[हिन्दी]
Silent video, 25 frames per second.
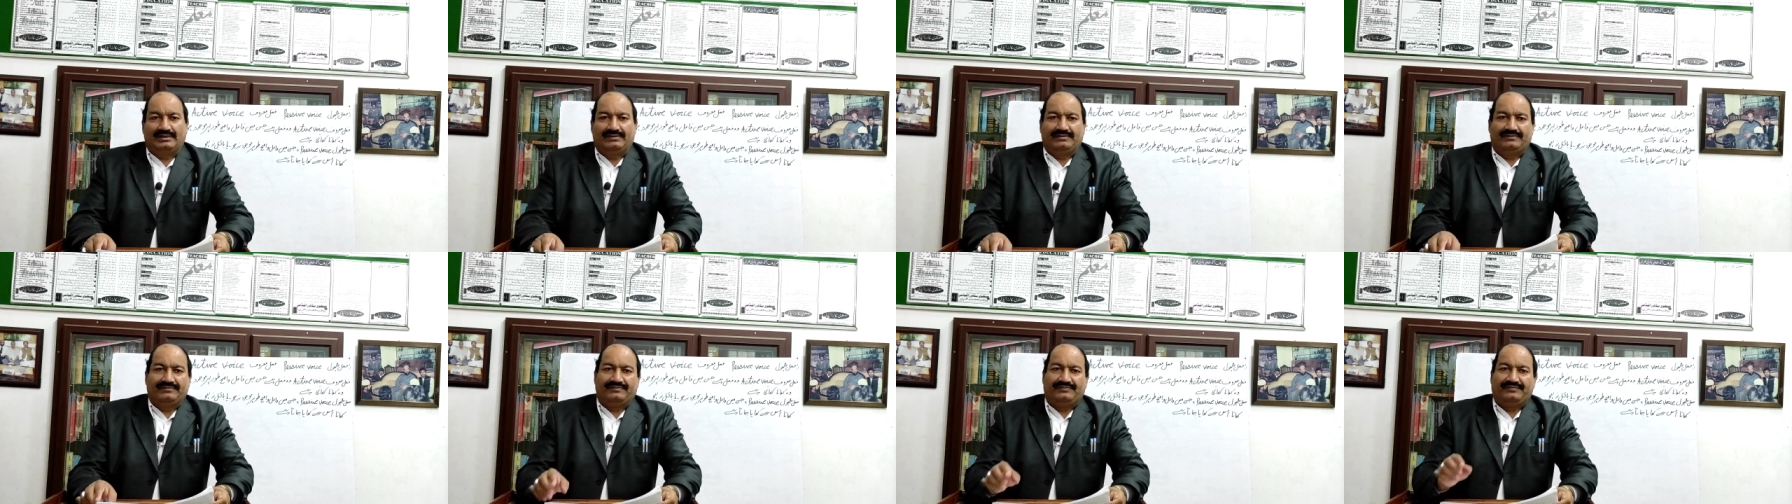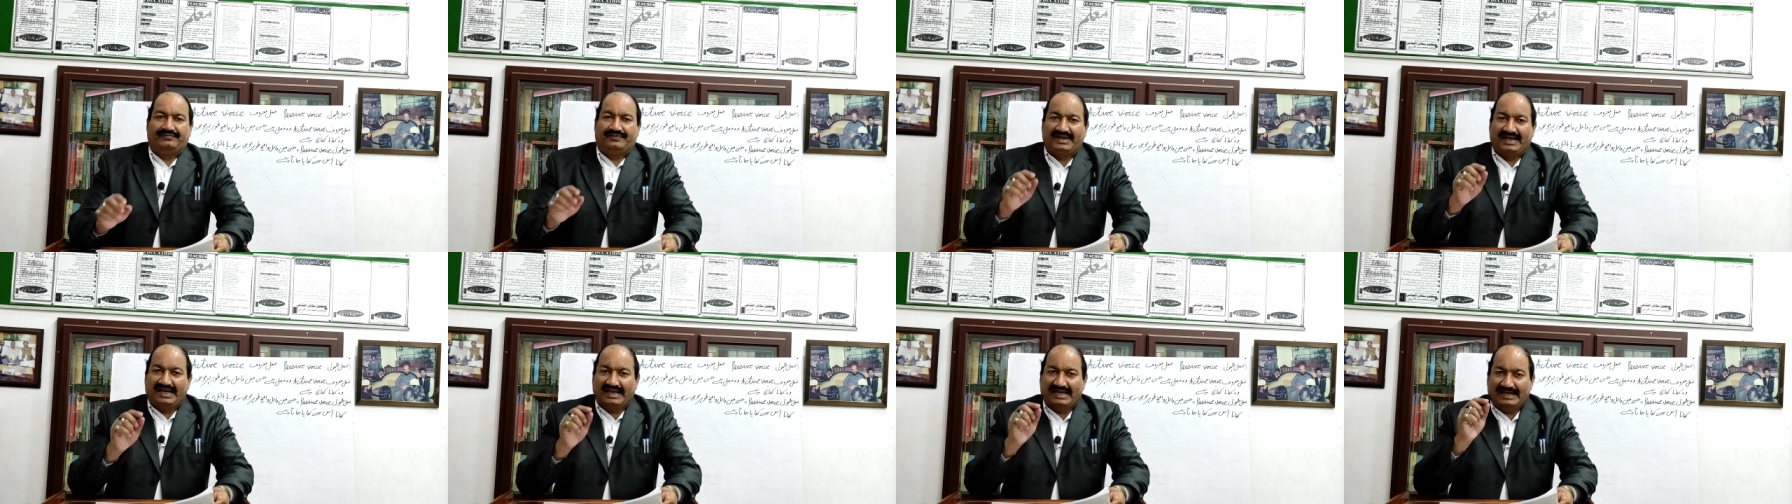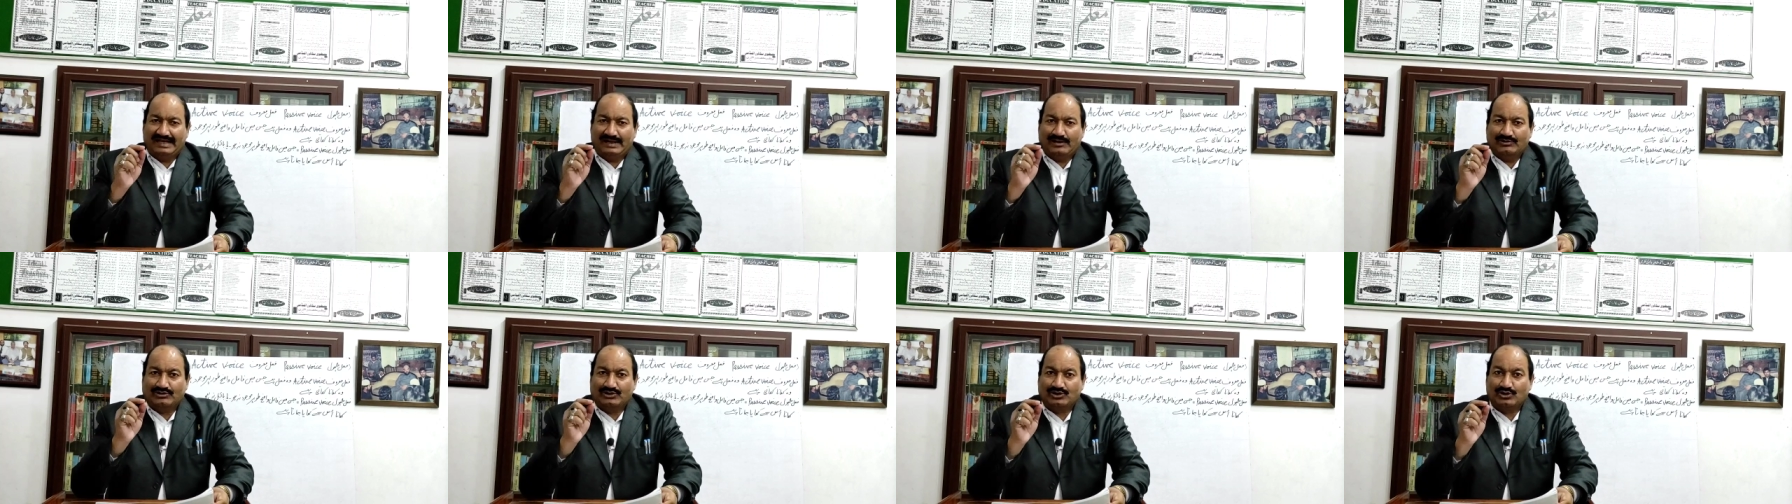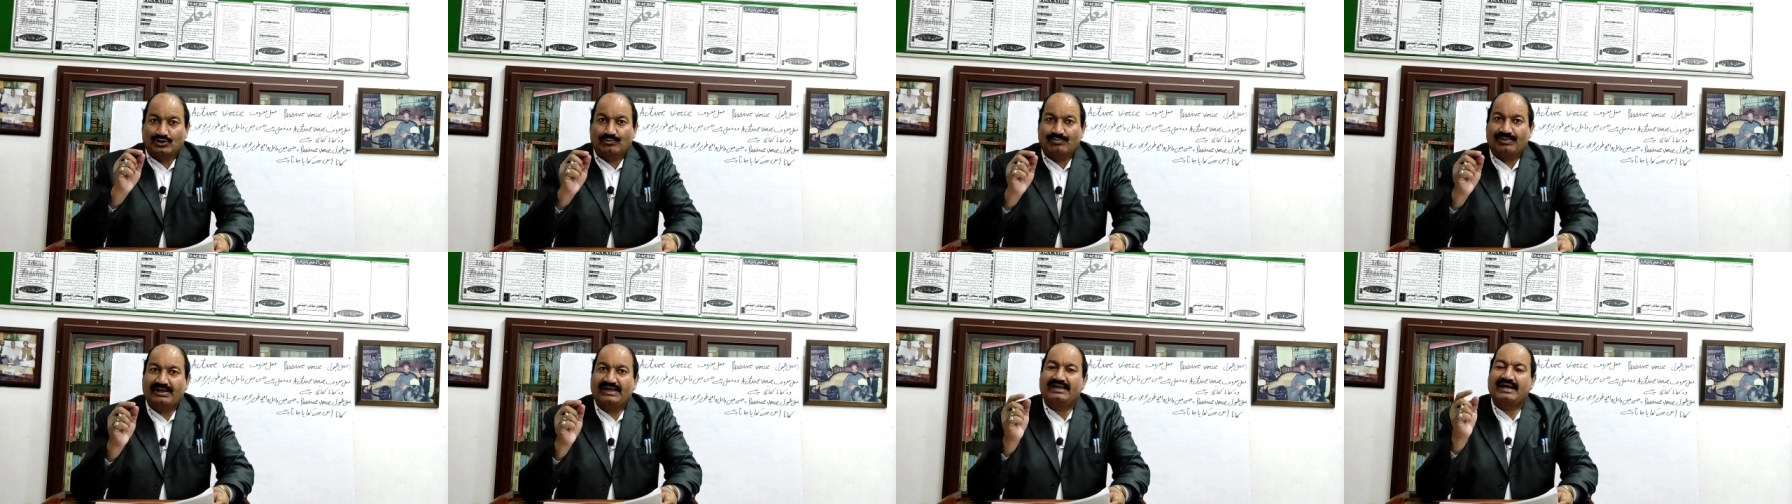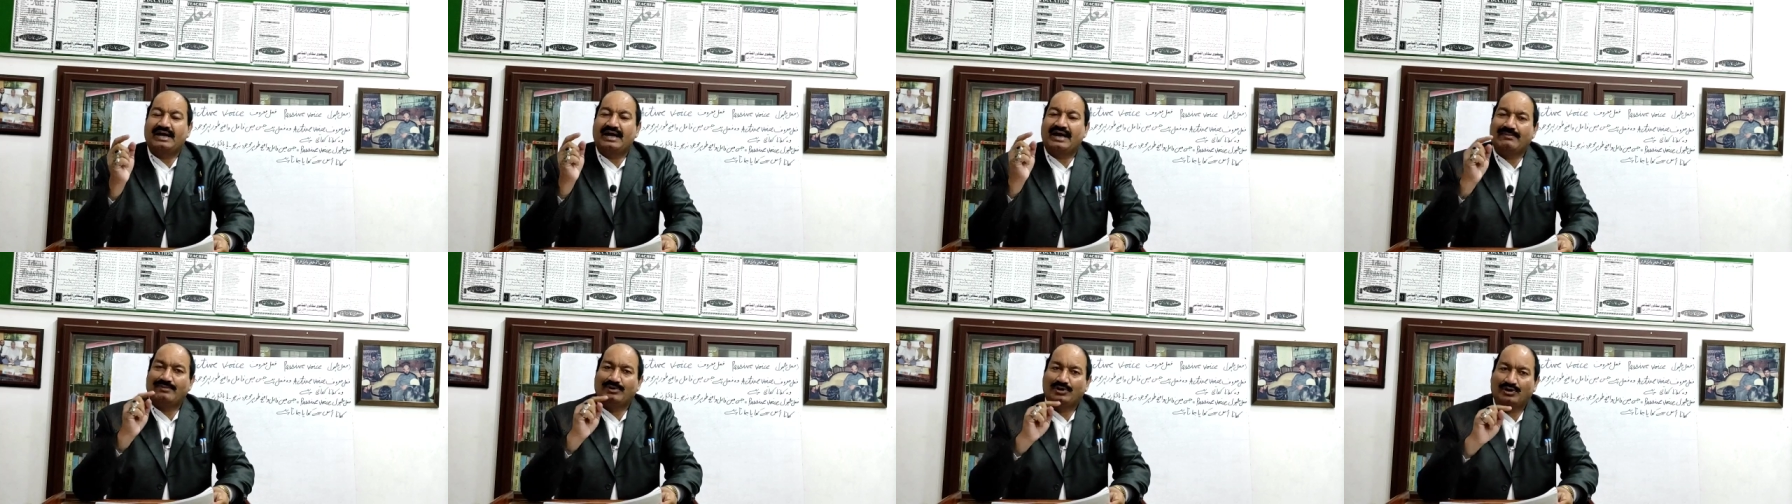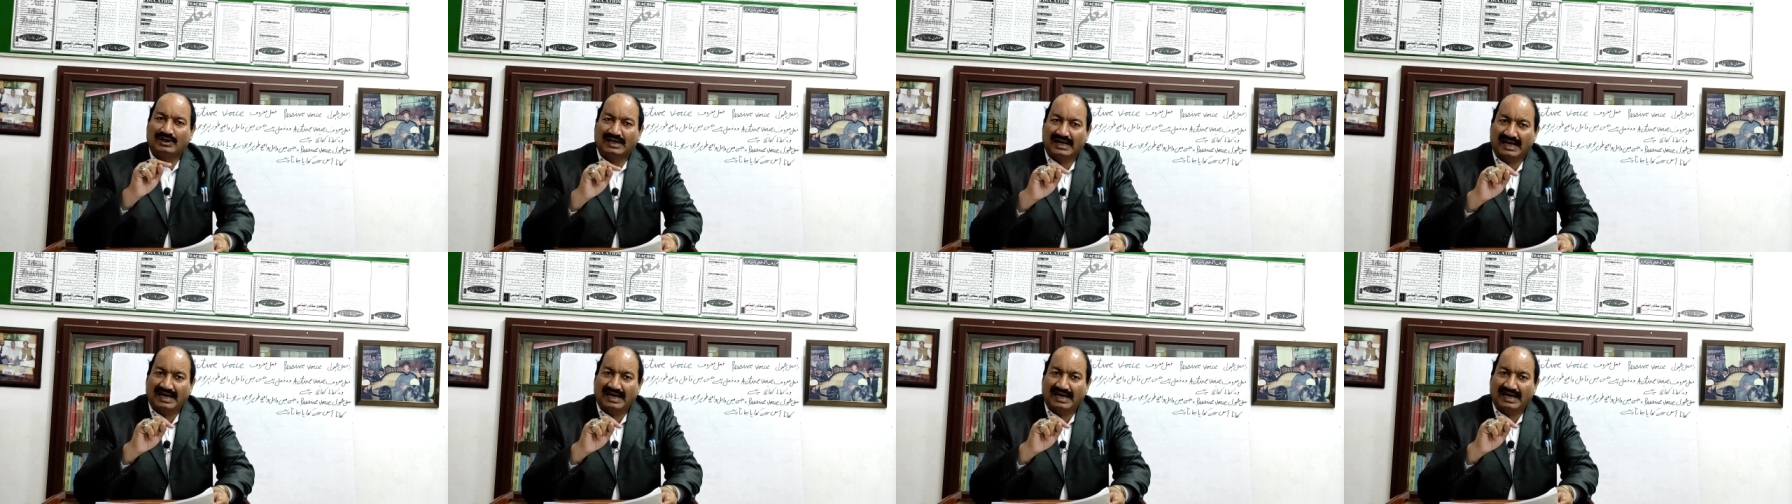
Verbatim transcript: फेल है उसके ऊपर काम हो